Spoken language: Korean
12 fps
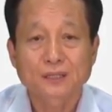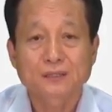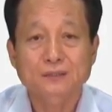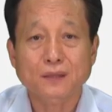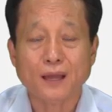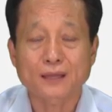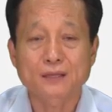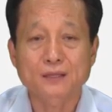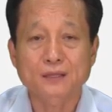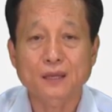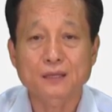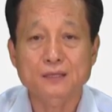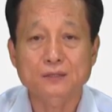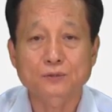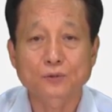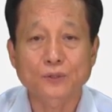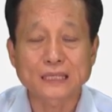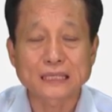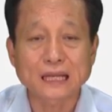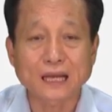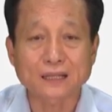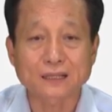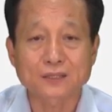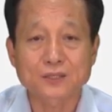그 당연 퇴직으로
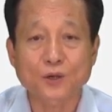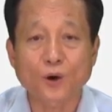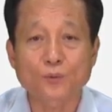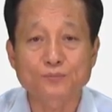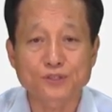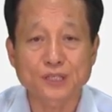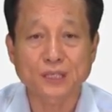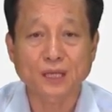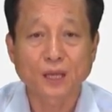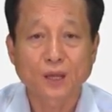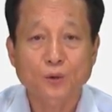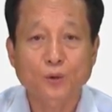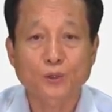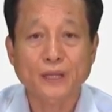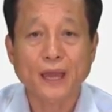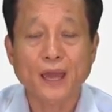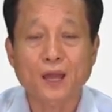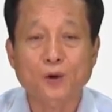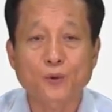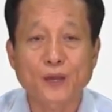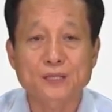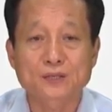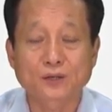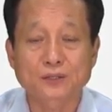인한 처분이 곧
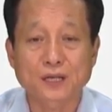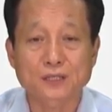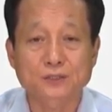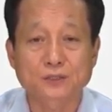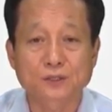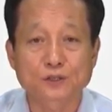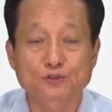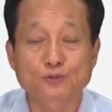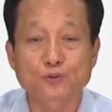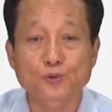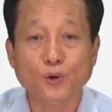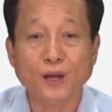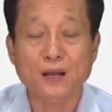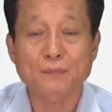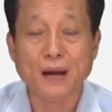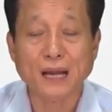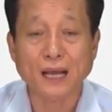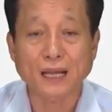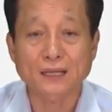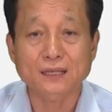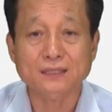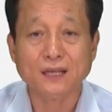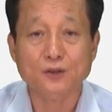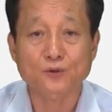해구의 정당성을 충족할 만한
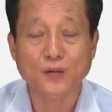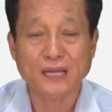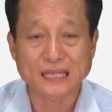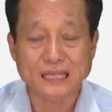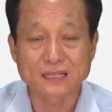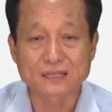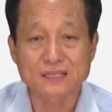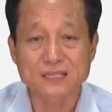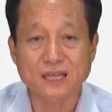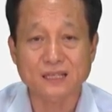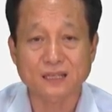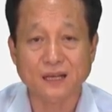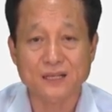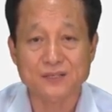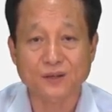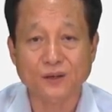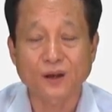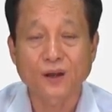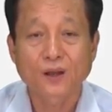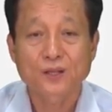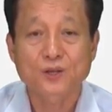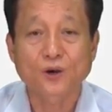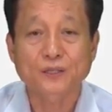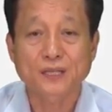사유가 있는지에 따라서
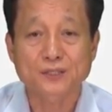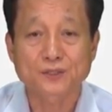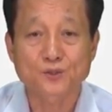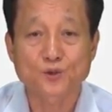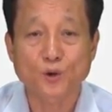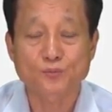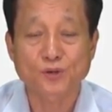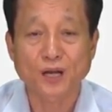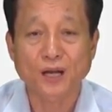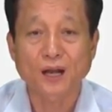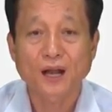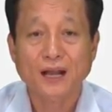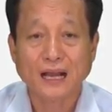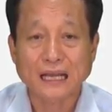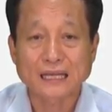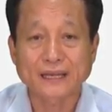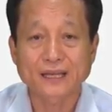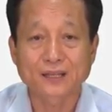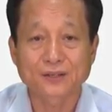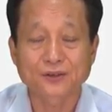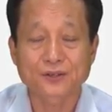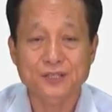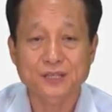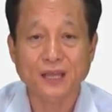정당성 여부가 갈리게 되는
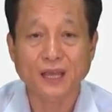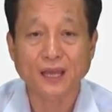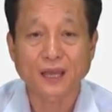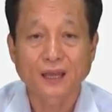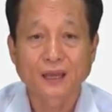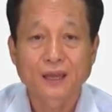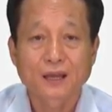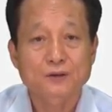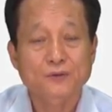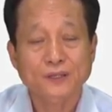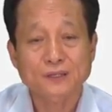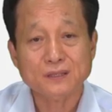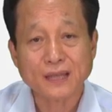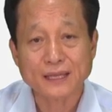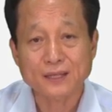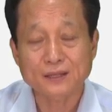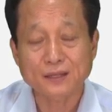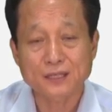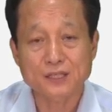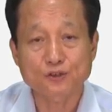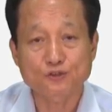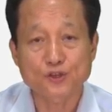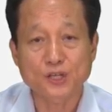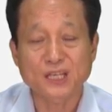것인데 그 어떤 당연퇴직
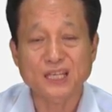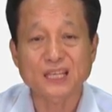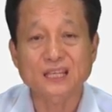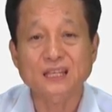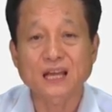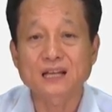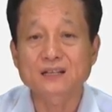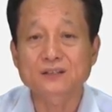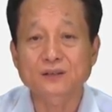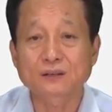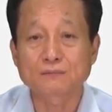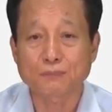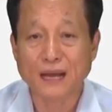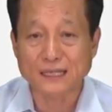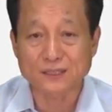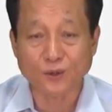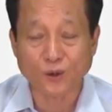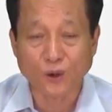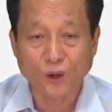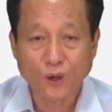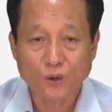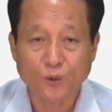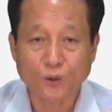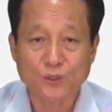규정이 있다는 것만으로
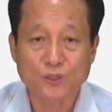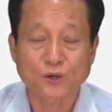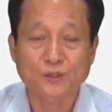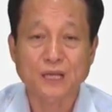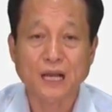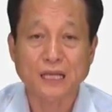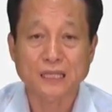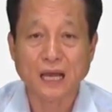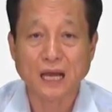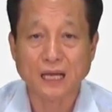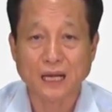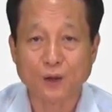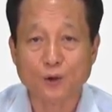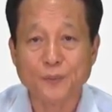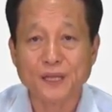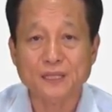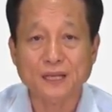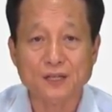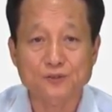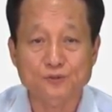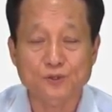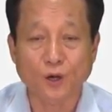곧 정당하다라고 판단할 수는